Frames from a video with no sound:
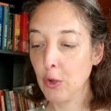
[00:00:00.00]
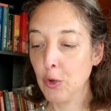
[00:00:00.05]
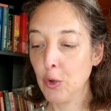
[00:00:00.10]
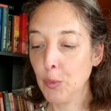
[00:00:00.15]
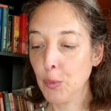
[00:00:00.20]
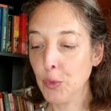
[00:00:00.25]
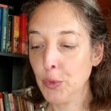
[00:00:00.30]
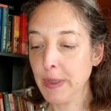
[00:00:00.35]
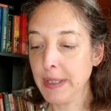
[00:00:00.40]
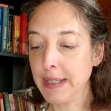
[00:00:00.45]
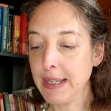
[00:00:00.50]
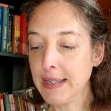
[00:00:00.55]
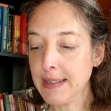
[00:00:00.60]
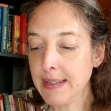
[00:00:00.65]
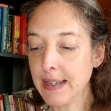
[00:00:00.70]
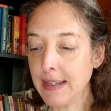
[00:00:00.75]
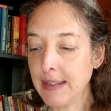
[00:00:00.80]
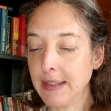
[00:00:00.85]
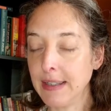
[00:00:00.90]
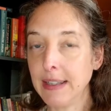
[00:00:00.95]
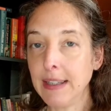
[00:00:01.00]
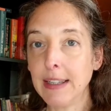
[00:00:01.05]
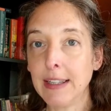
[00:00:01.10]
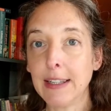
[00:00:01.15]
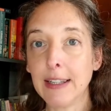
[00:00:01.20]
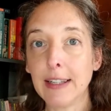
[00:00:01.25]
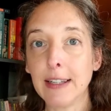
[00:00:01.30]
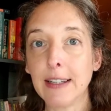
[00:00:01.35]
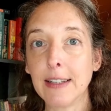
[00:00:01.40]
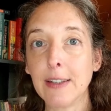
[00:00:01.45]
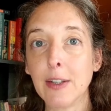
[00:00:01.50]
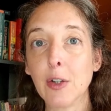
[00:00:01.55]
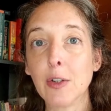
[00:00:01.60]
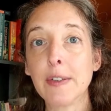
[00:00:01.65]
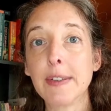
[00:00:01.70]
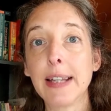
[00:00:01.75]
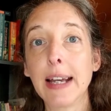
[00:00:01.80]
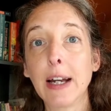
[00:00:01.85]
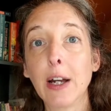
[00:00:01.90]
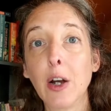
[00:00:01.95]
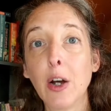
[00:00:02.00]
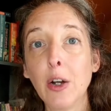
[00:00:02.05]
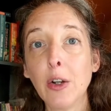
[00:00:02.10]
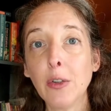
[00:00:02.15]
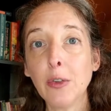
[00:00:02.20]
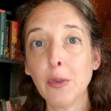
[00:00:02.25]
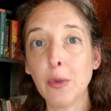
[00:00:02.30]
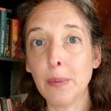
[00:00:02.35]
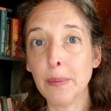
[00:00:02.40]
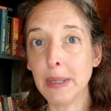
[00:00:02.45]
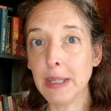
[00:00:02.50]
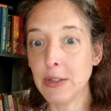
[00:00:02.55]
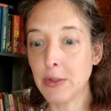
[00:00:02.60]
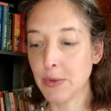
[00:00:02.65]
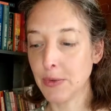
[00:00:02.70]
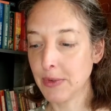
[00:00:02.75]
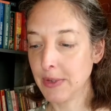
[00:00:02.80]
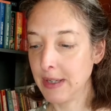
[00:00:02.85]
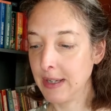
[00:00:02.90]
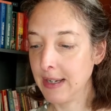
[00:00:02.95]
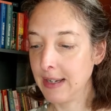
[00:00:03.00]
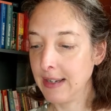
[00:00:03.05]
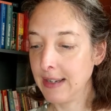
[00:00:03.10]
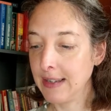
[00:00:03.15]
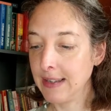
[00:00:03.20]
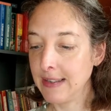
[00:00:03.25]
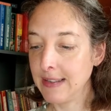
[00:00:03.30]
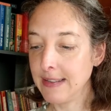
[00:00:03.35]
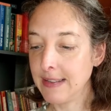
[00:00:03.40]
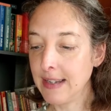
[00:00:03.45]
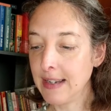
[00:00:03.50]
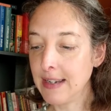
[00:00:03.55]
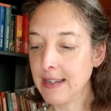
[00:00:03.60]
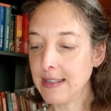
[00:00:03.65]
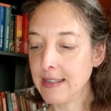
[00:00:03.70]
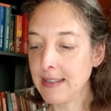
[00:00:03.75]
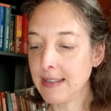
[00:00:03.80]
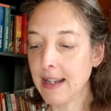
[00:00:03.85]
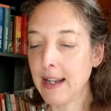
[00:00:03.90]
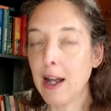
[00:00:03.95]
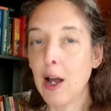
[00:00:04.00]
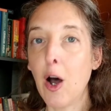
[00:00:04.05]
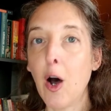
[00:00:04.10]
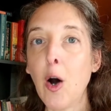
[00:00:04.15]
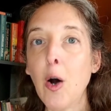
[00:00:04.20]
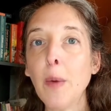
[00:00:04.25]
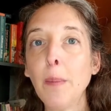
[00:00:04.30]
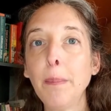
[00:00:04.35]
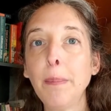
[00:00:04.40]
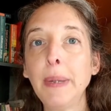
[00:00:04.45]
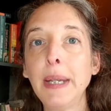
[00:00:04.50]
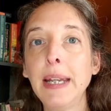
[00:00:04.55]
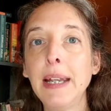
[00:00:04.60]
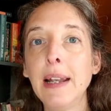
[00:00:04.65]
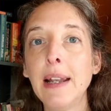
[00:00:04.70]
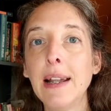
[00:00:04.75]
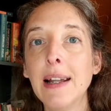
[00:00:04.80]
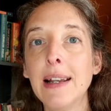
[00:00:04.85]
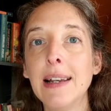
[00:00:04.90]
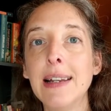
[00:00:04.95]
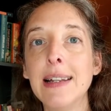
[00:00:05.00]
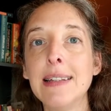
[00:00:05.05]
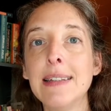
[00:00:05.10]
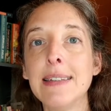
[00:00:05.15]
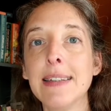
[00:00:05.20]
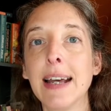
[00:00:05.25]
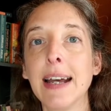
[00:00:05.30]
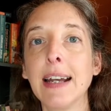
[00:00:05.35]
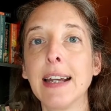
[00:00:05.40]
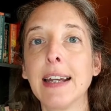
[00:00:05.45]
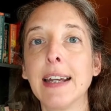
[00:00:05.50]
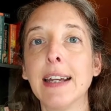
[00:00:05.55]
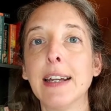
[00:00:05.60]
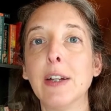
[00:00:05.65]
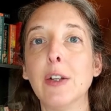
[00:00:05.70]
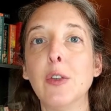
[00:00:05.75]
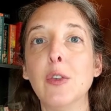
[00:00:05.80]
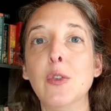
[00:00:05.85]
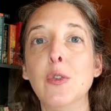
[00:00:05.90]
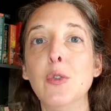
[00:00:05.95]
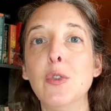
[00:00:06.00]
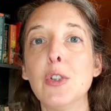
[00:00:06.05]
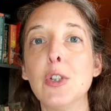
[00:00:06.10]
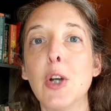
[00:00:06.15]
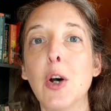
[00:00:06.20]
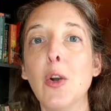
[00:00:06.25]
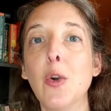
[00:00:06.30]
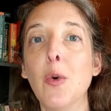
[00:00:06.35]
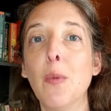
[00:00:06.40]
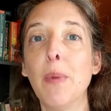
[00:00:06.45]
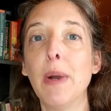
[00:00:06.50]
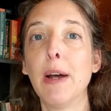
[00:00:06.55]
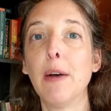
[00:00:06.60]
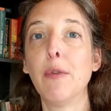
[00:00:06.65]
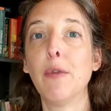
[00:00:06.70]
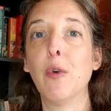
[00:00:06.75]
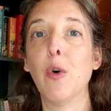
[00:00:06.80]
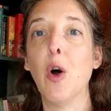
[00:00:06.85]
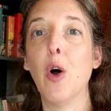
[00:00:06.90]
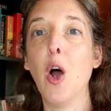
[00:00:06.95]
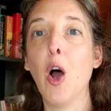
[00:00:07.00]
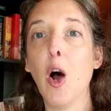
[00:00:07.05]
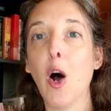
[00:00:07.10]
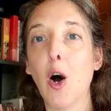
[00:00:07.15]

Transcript: Depuis des années, dans sa grande maison, Célestin empile les sacs du sol au plafond.